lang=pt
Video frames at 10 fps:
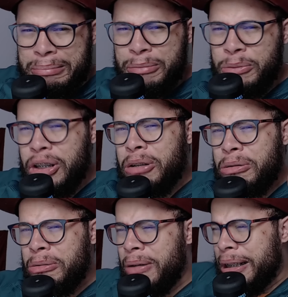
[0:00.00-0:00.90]
com muita dor
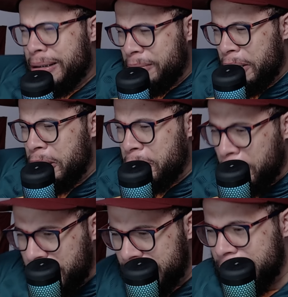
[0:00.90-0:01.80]
no coração,
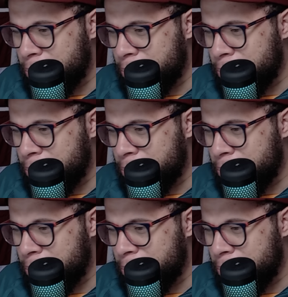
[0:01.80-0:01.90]
recusa,